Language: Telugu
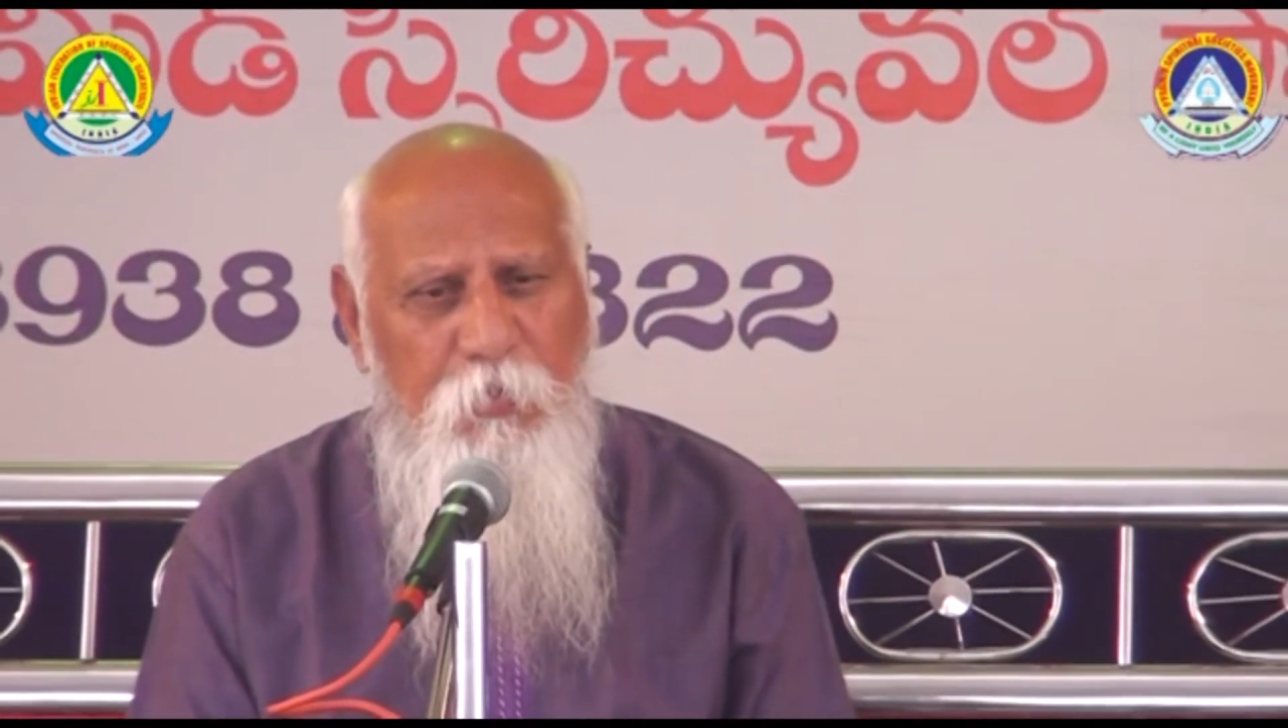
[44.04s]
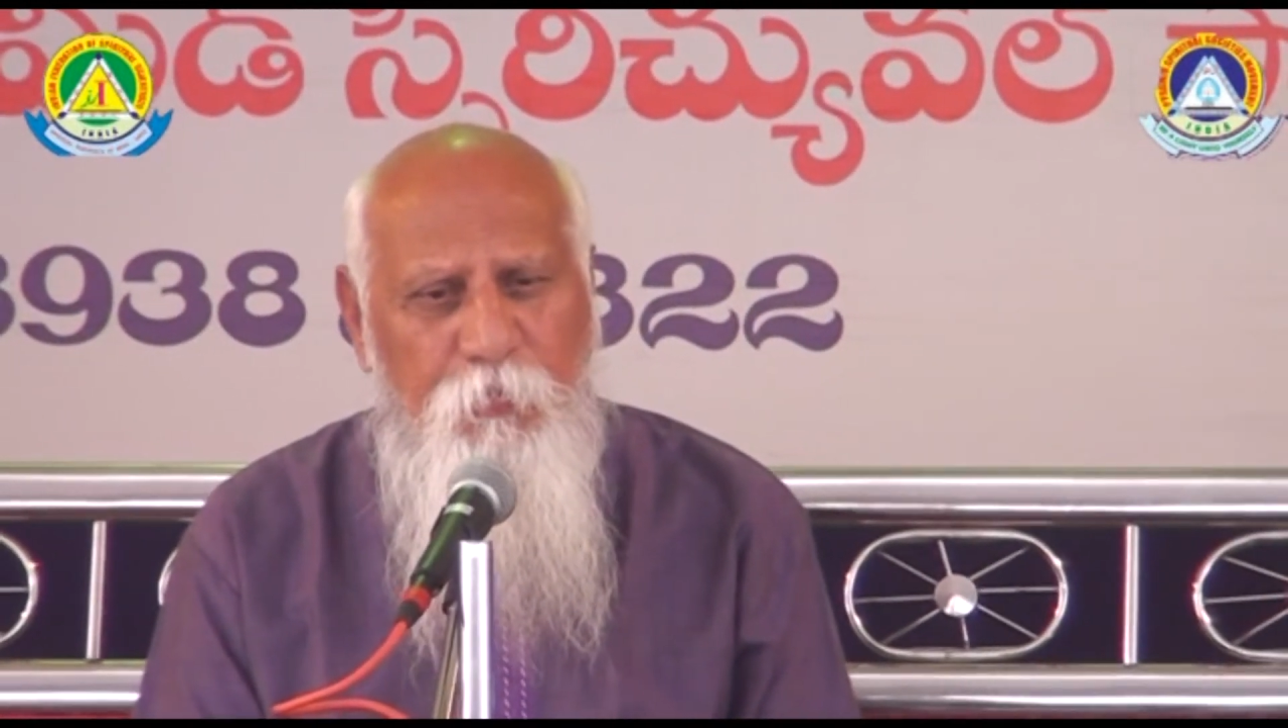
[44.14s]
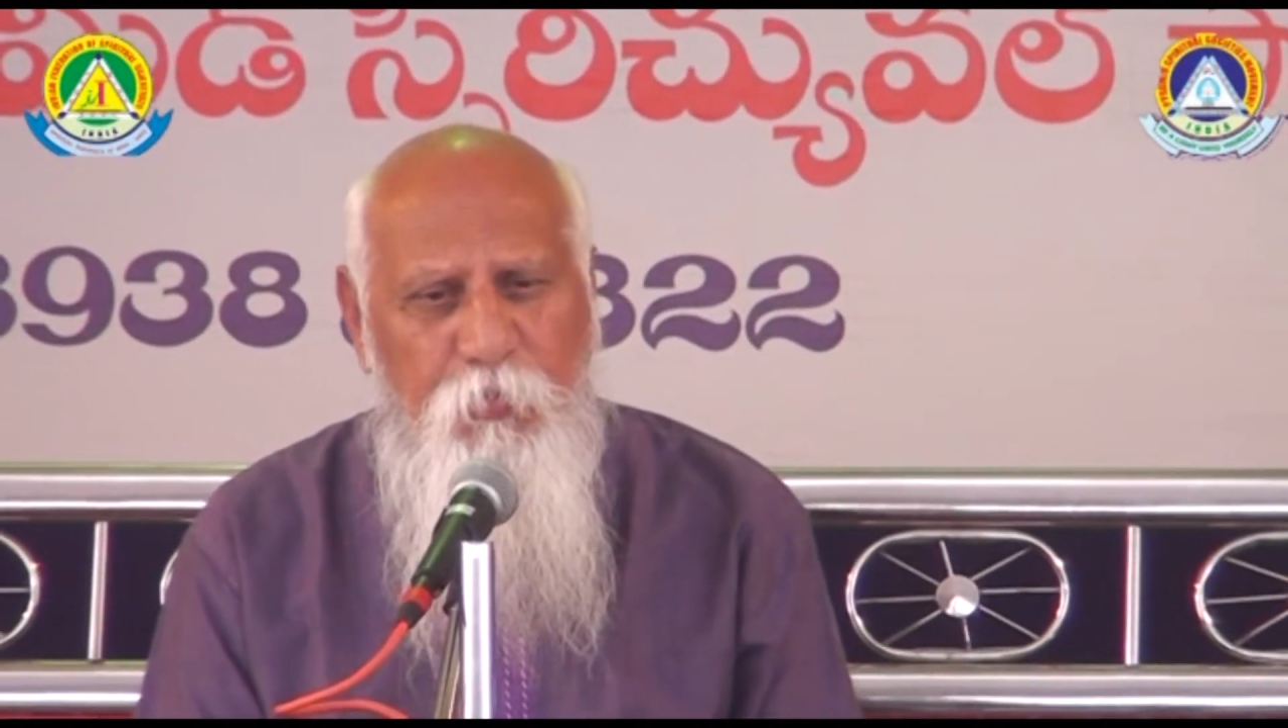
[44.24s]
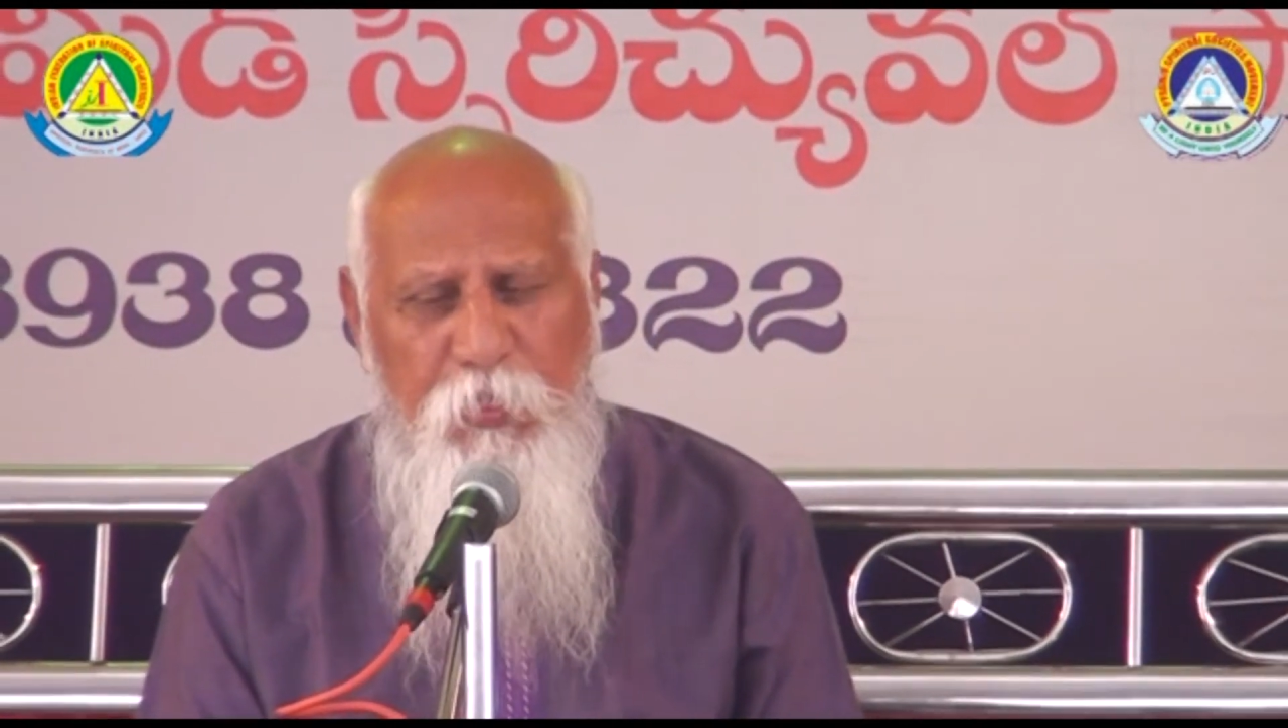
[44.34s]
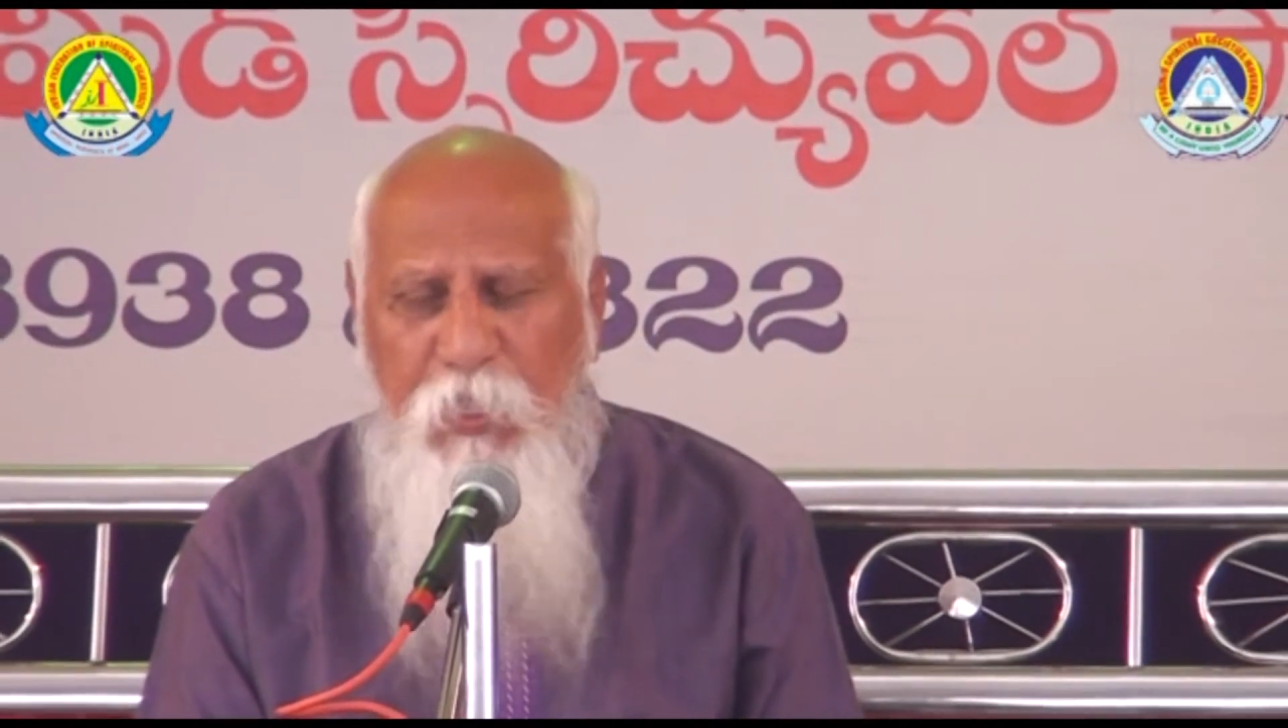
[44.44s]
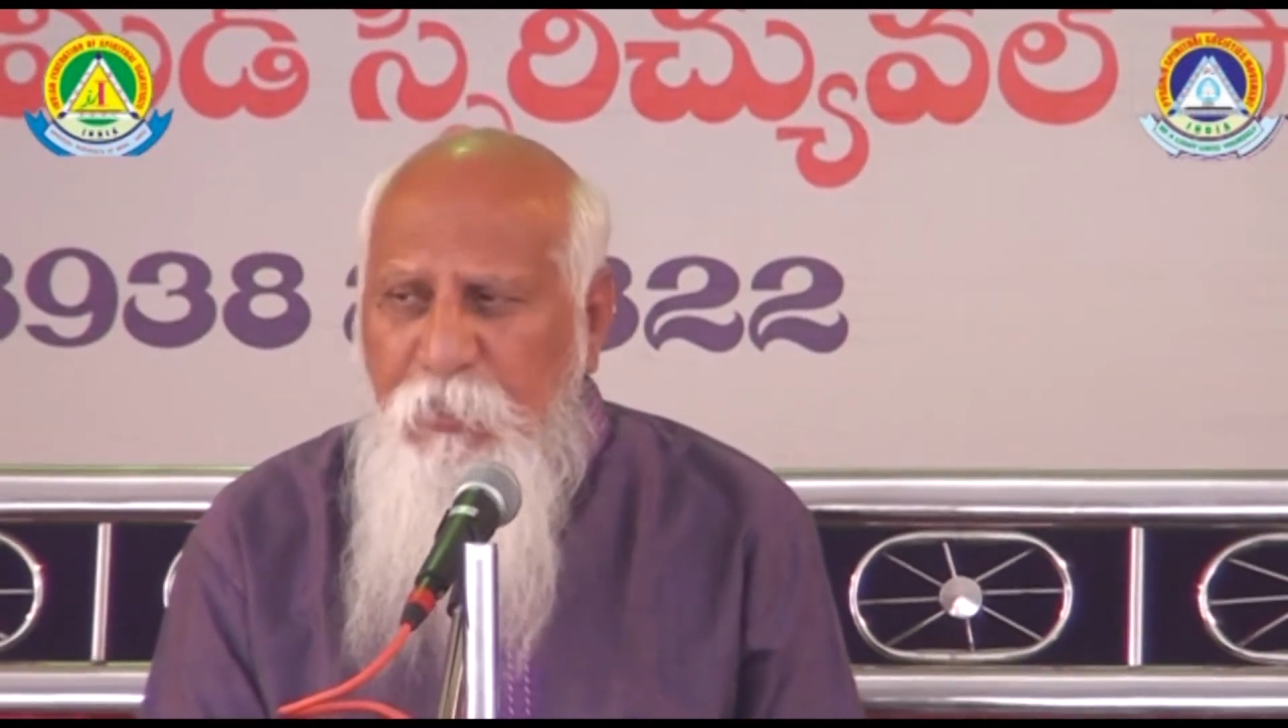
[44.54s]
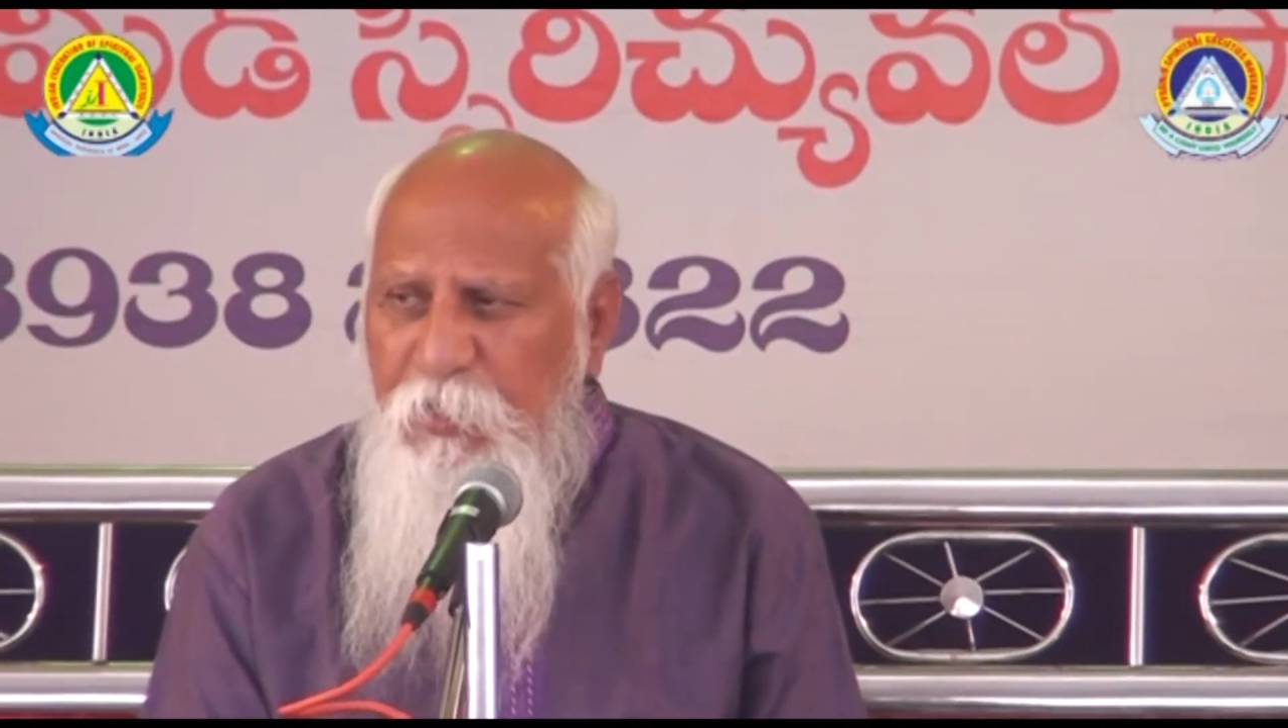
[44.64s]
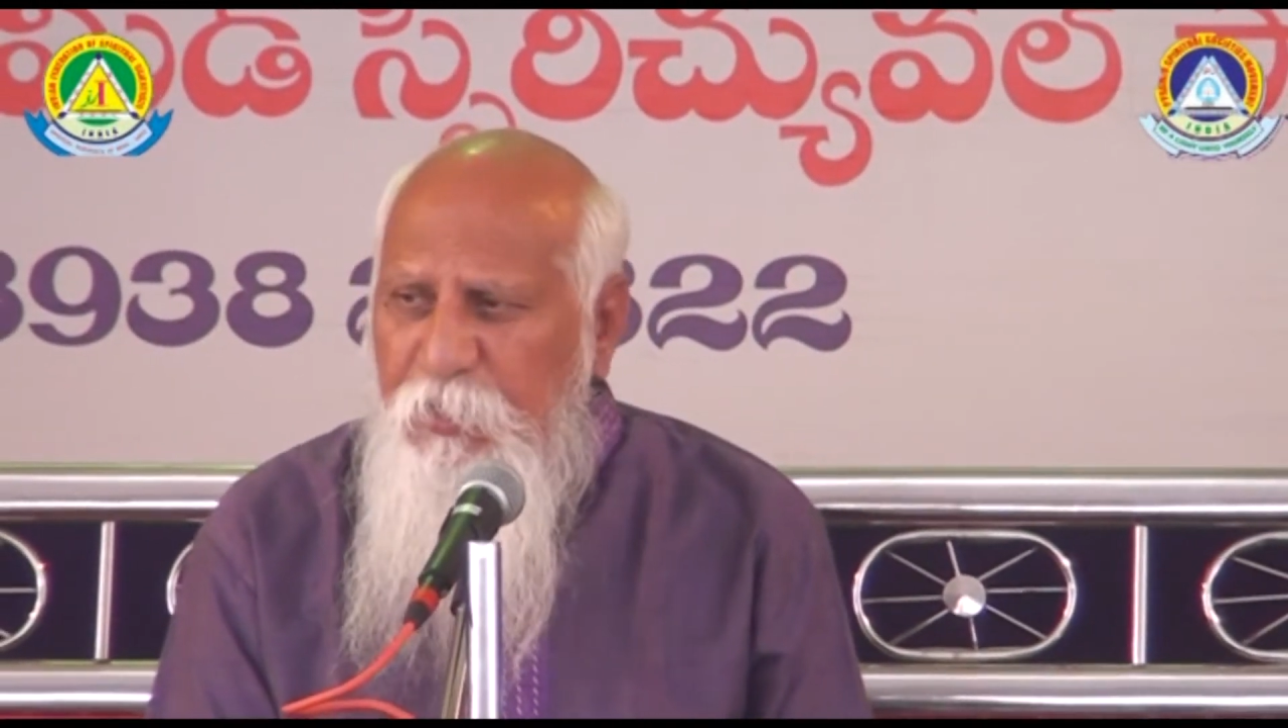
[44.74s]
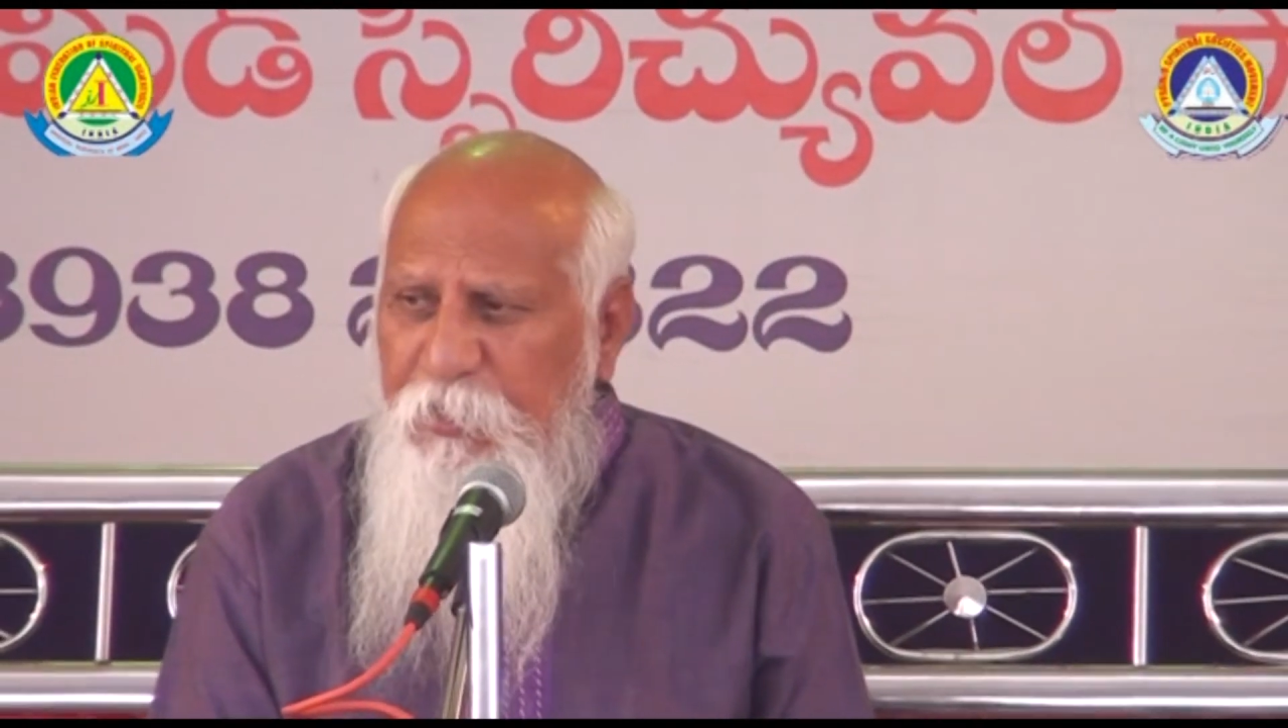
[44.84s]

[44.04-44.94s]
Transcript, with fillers: పునాది ఎంత